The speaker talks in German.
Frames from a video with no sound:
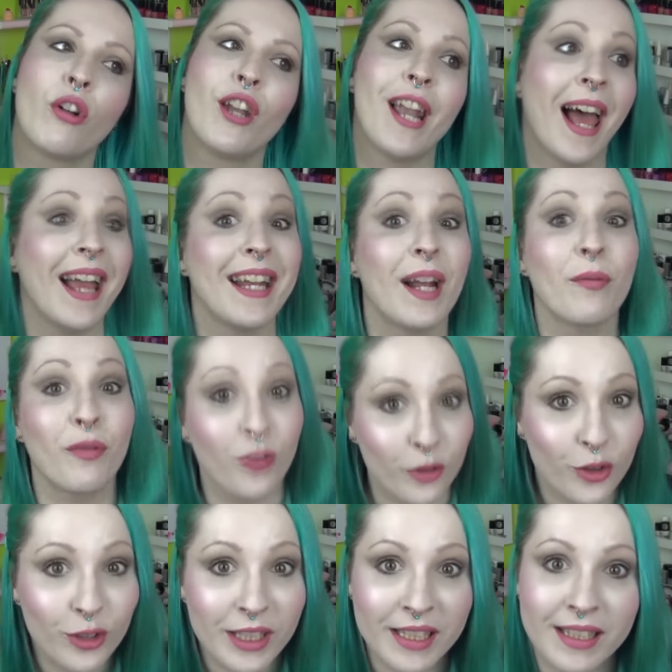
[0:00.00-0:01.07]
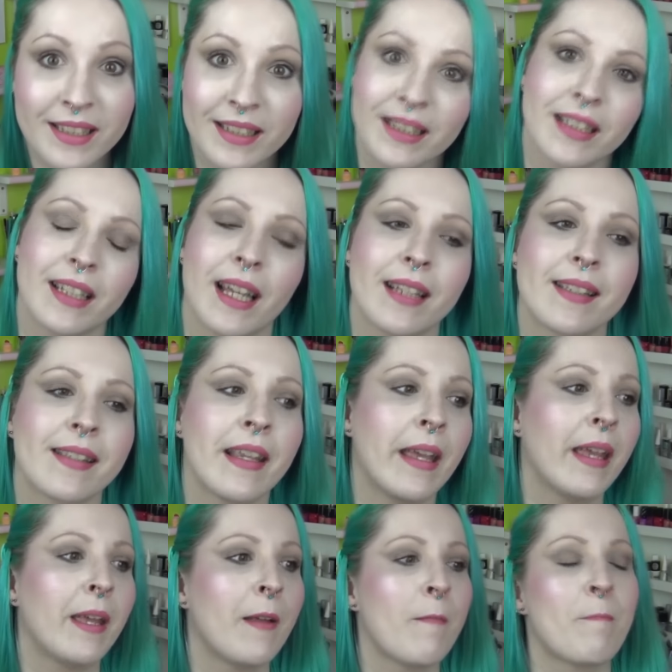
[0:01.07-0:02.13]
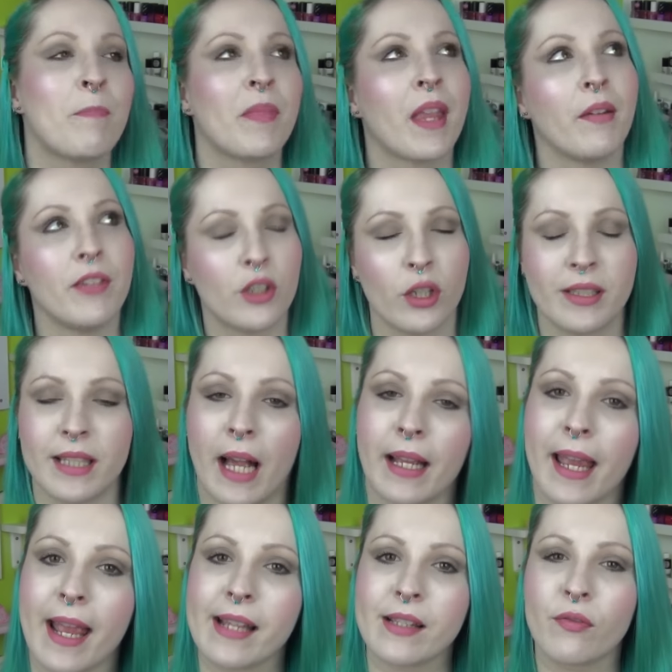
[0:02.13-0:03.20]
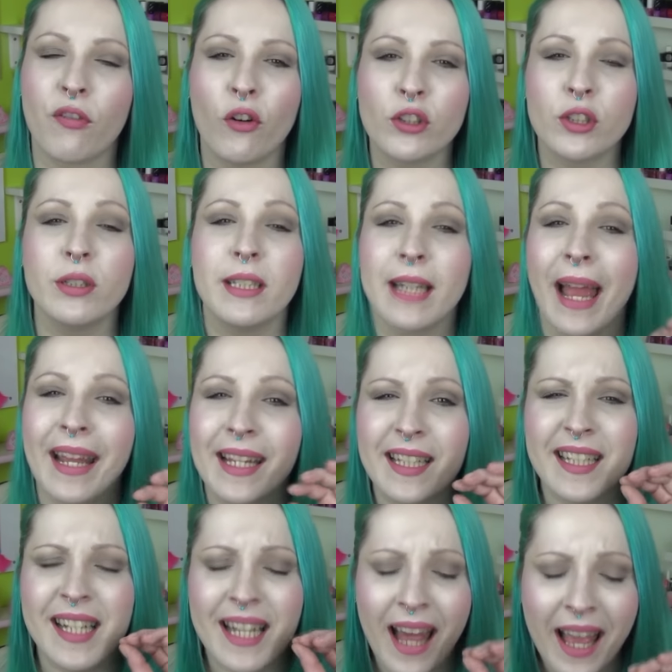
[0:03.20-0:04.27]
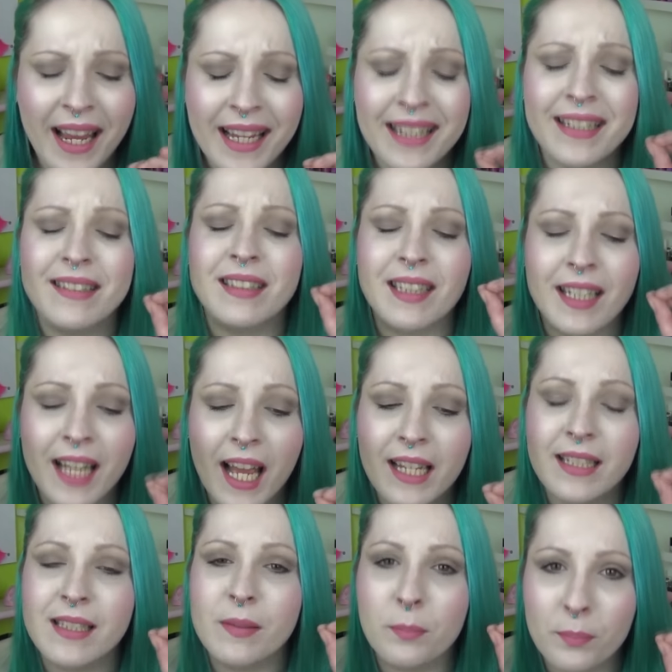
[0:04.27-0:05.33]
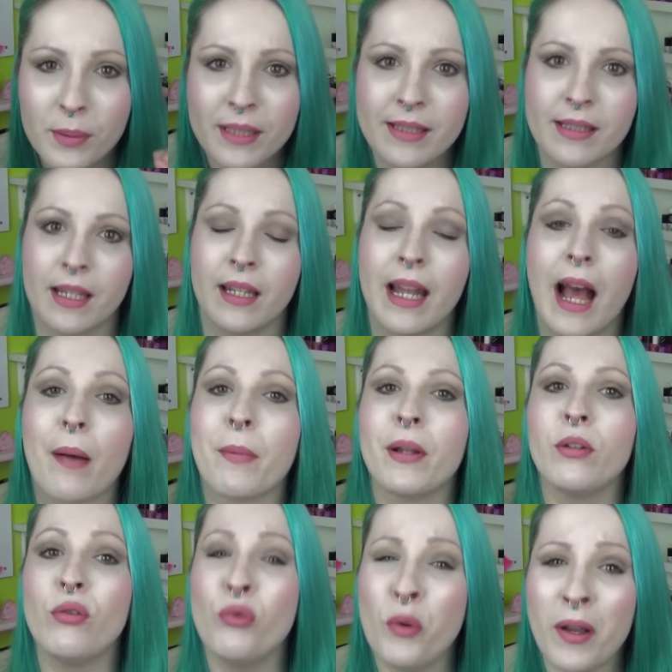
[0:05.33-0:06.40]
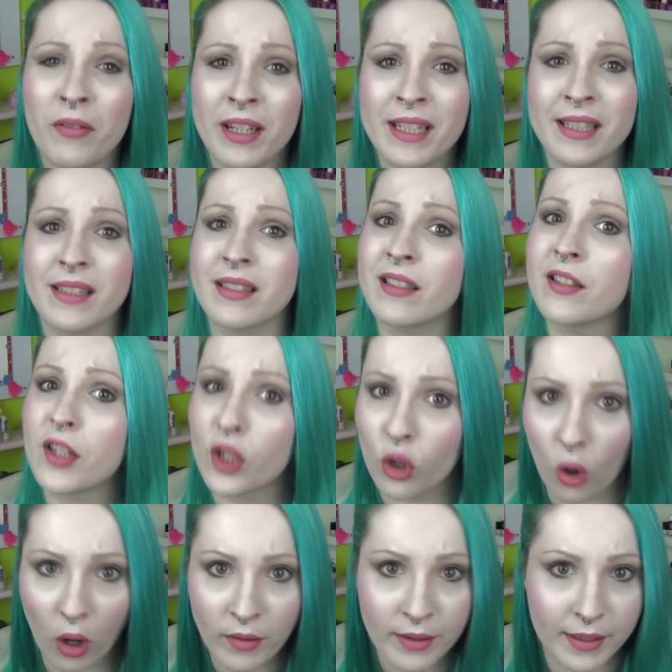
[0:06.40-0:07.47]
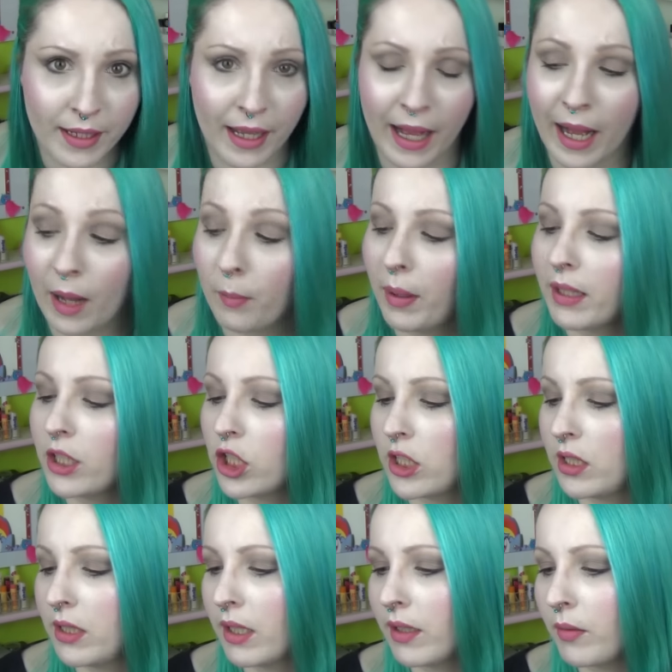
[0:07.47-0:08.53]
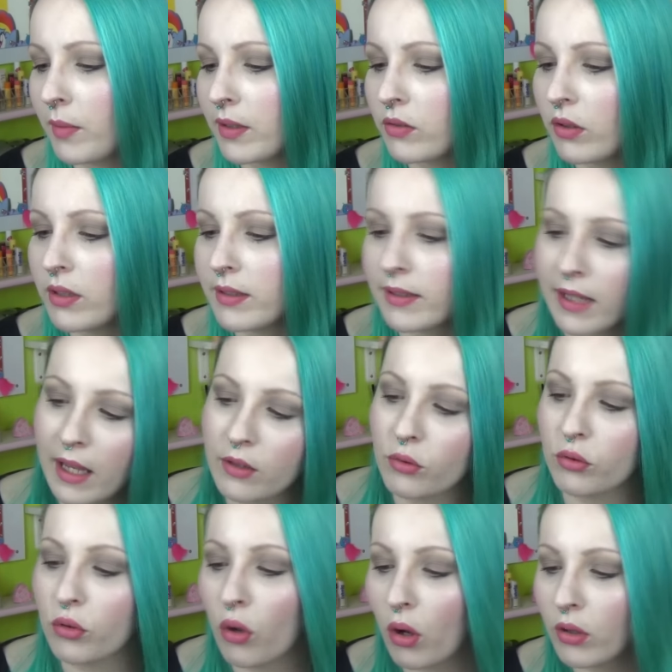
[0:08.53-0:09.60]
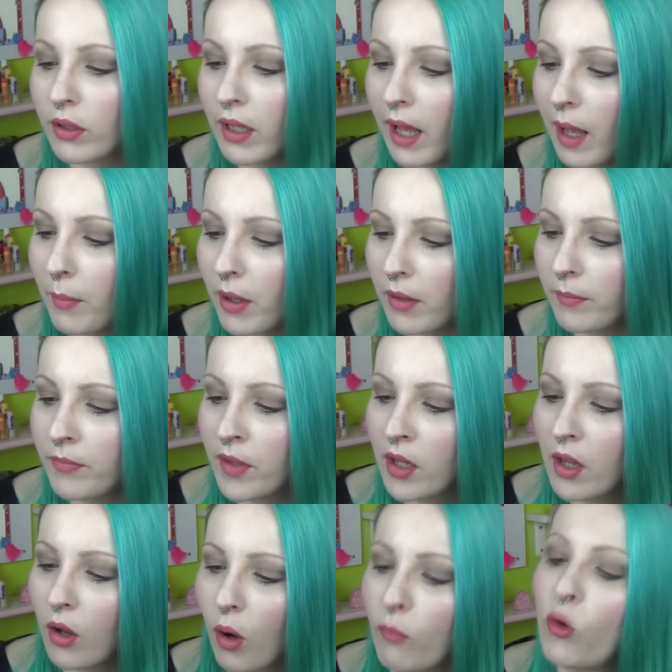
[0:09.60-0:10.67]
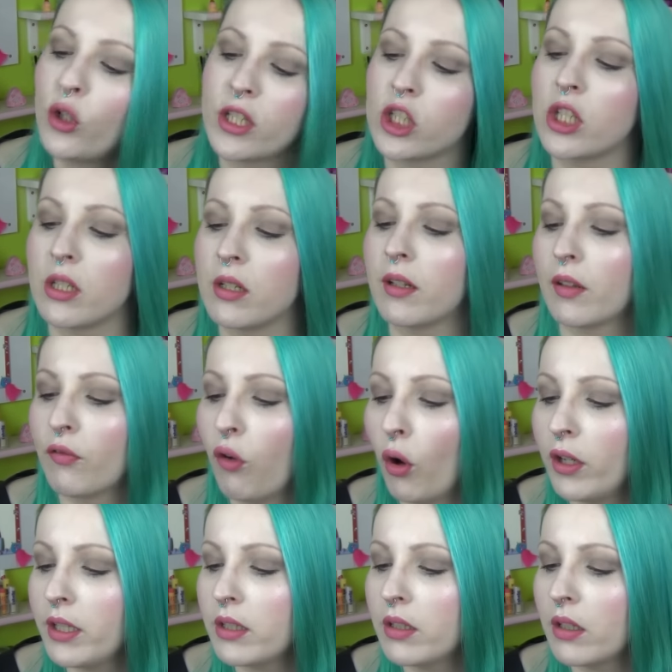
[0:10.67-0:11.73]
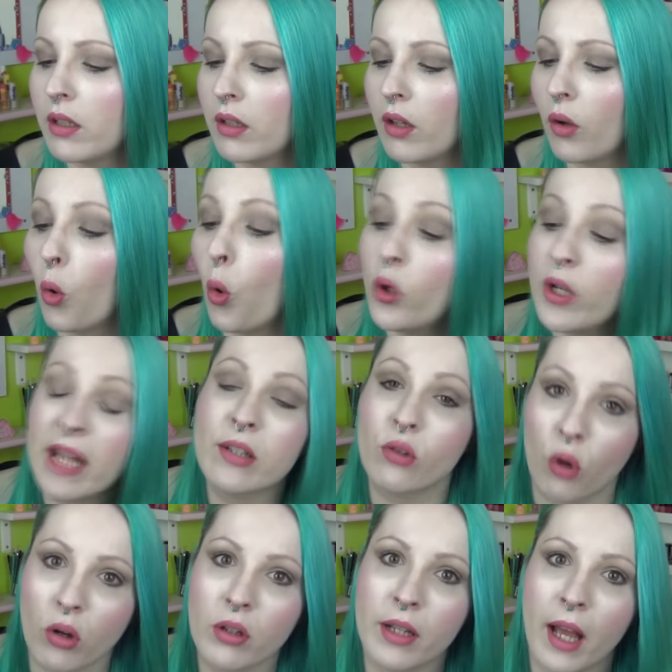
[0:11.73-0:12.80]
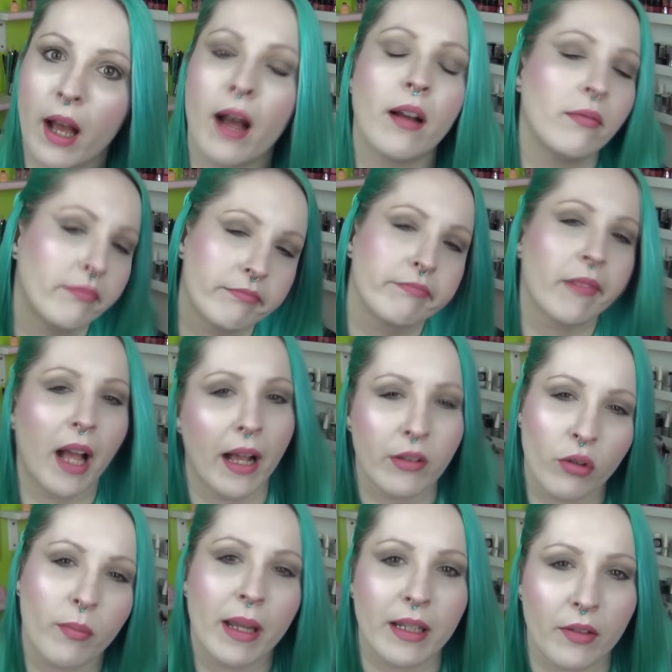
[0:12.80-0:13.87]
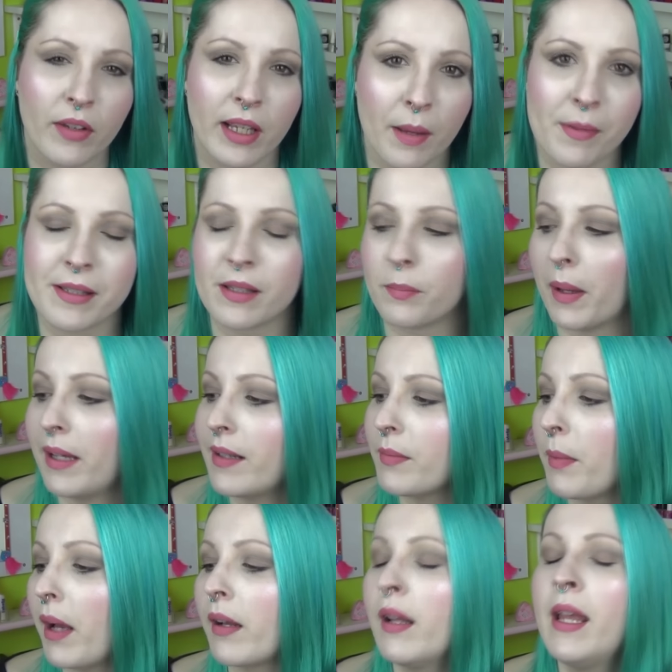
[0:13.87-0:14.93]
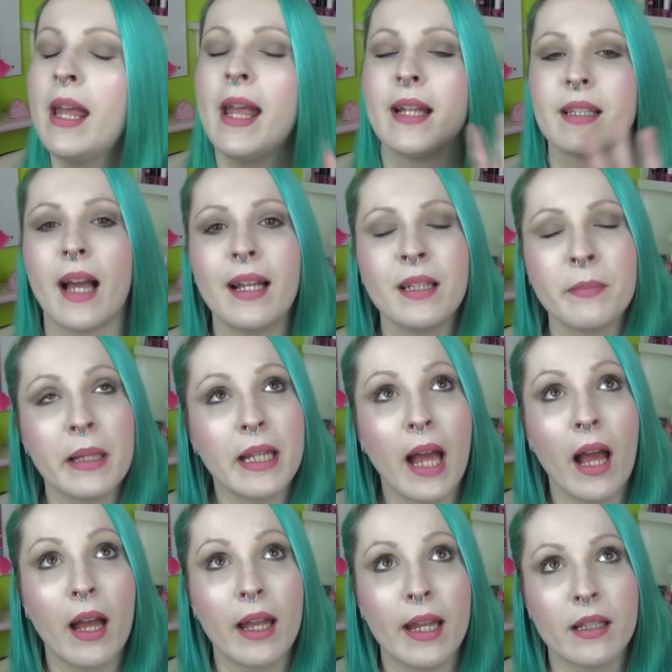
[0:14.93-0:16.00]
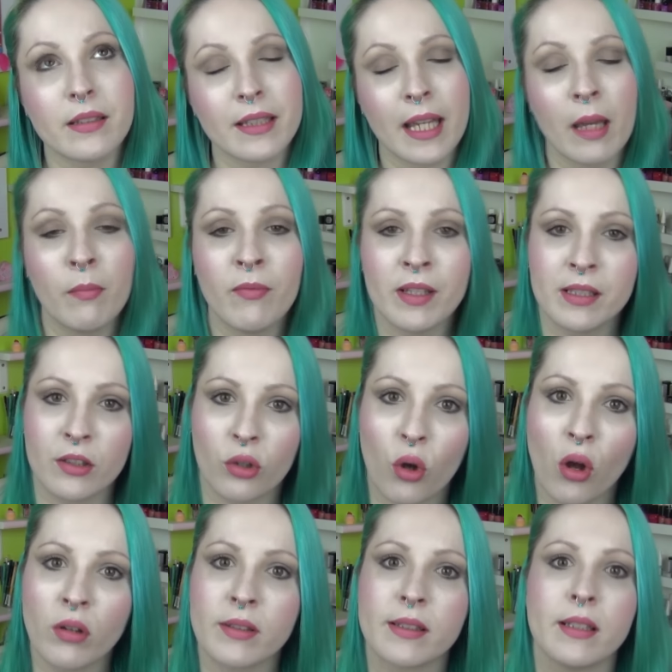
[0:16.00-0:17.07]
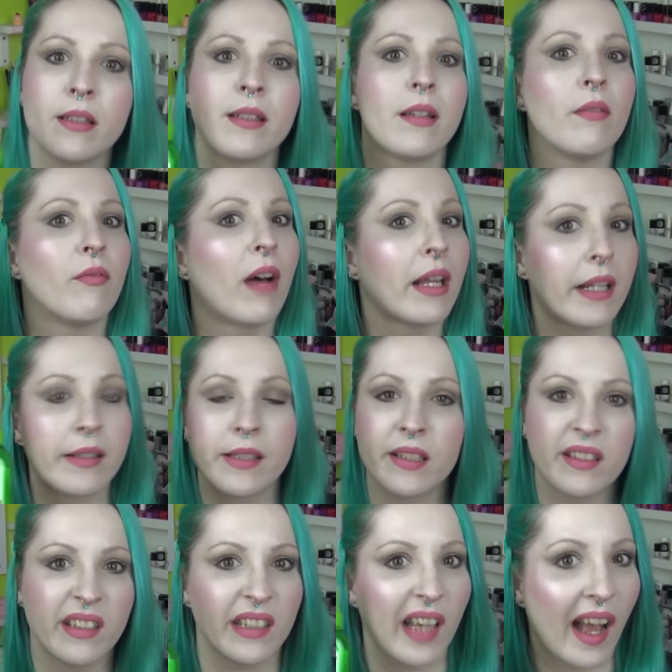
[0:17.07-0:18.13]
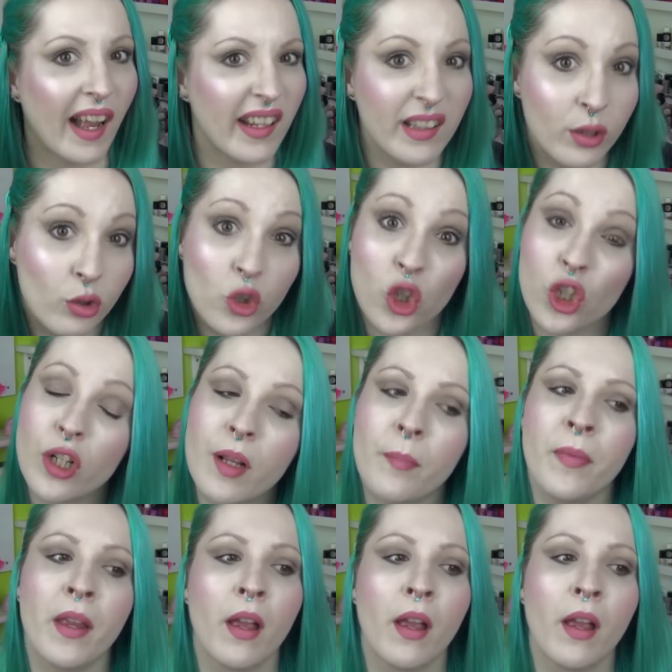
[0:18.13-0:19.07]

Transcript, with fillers: Und leider funktioniert es nicht. Es wie soll ich sagen, es funktioniert ein kleines, kleines bisschen, aber nur, wenn ich es ins trockene Haar mache. Hier steht ja drin, man soll es ins Handtuch trockene Haar machen, obwohl hier steht in das feuchte oder trockene Haar. Also im Endeffekt kann man es beides machen. Da ich meine Haare erst kämme, wenn sie trocken sind, war das jetzt nicht allzu schlimm.